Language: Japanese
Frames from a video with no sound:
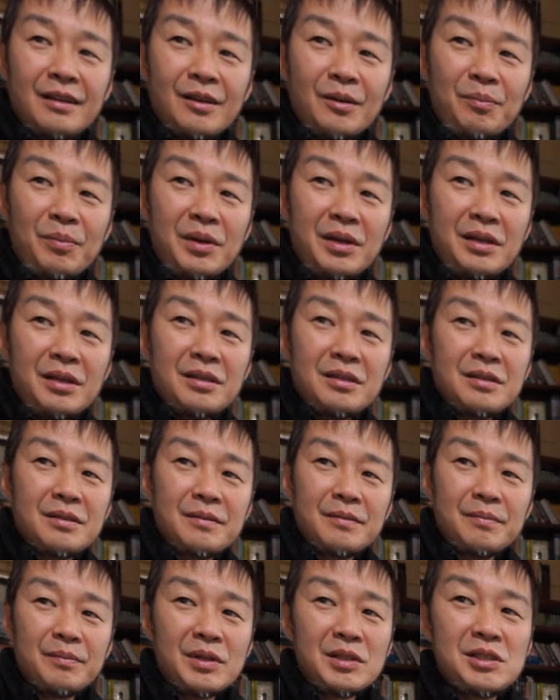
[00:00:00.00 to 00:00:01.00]
やっぱり、
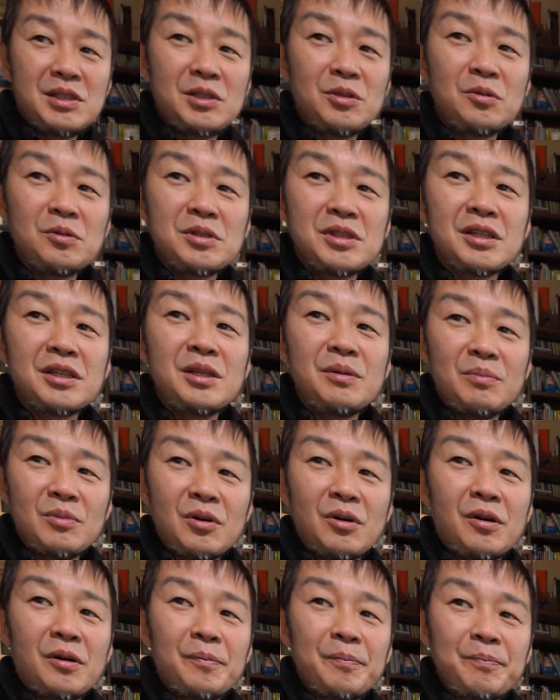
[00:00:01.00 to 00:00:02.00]
まあ、自動車で
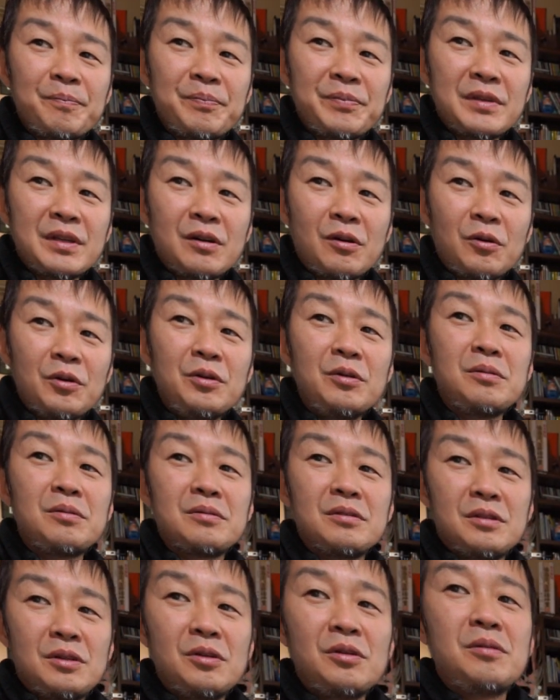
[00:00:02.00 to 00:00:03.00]
もお洋
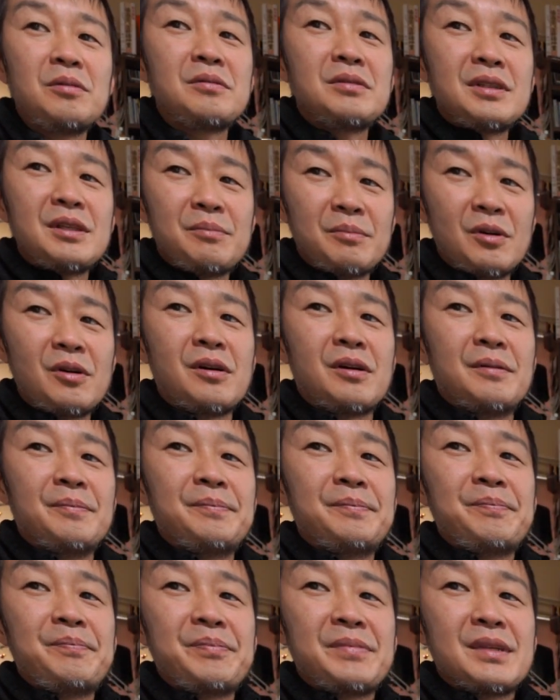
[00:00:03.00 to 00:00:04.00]
服でも
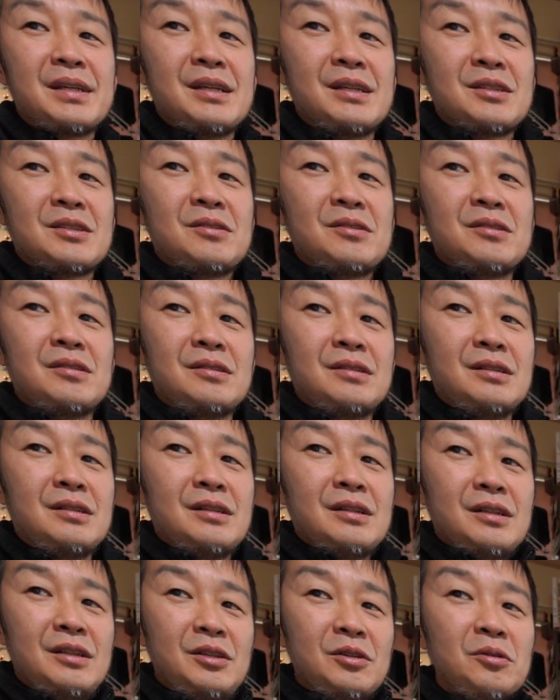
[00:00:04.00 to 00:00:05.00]
その
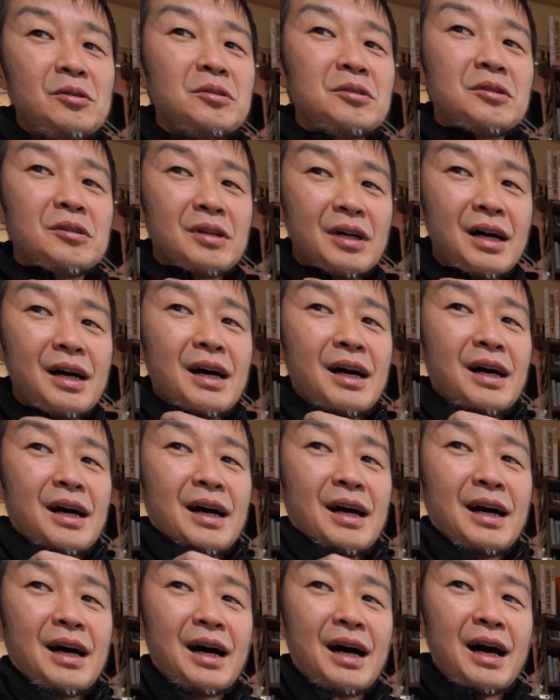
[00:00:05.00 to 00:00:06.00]
用途が
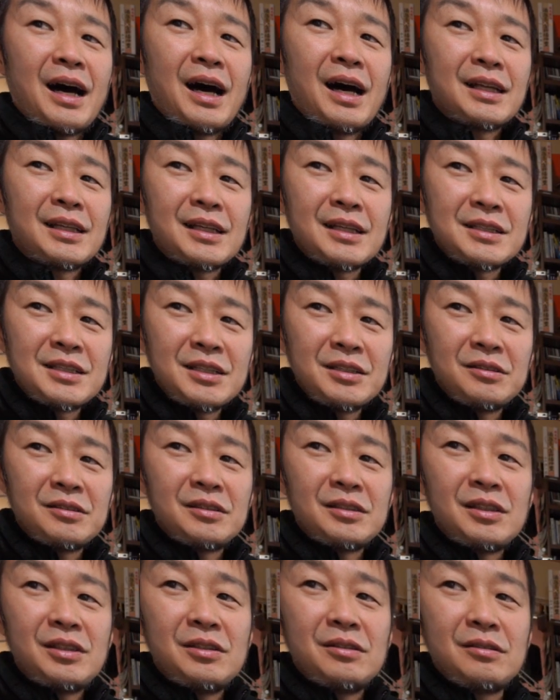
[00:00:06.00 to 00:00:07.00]
果たせるっ
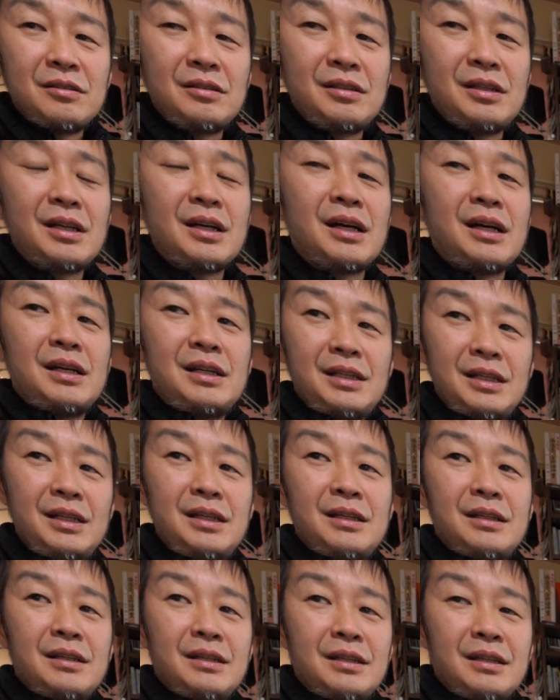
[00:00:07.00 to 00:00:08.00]
ていう以外
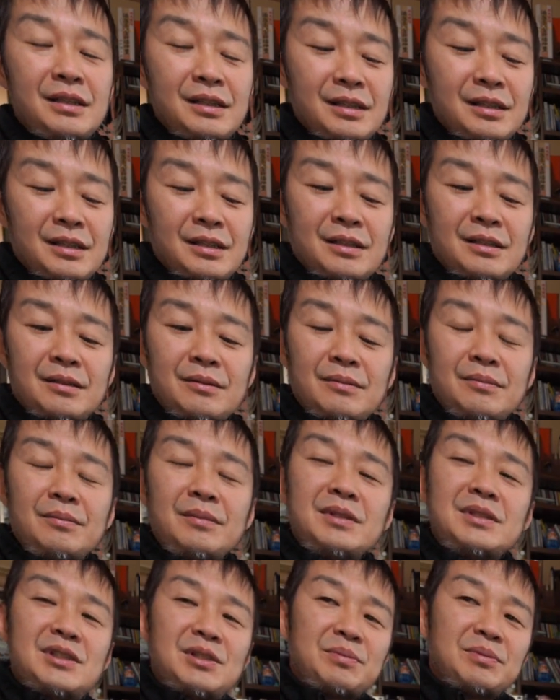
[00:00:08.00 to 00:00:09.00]
に、
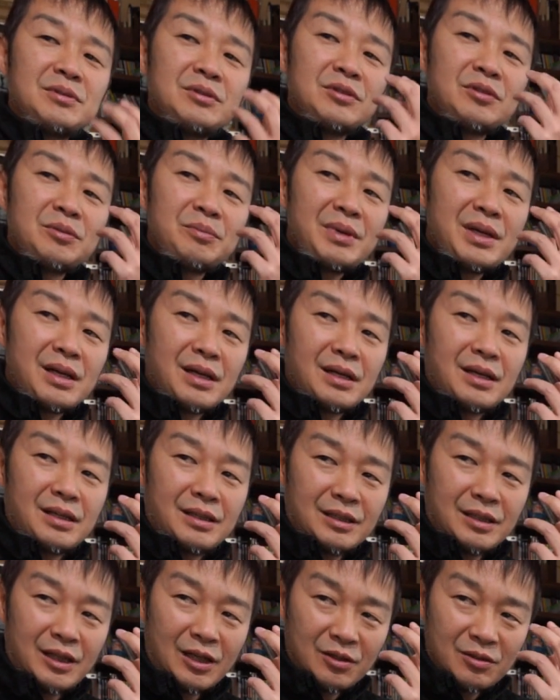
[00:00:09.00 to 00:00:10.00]
まあ、自分の目が
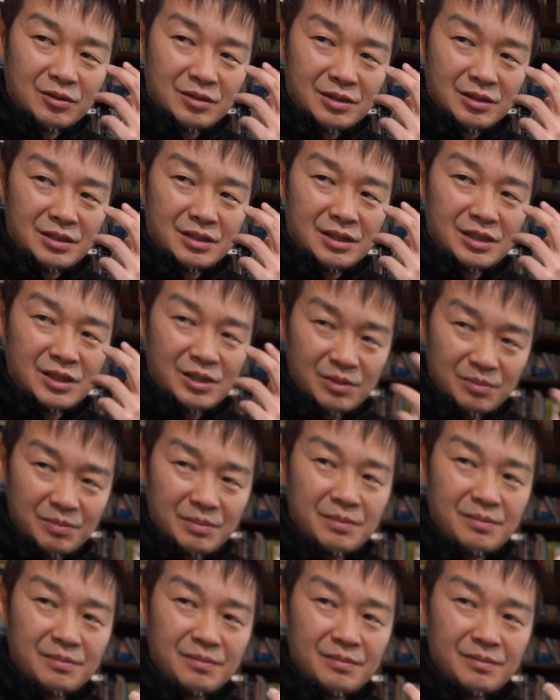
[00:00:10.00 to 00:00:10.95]
楽しむ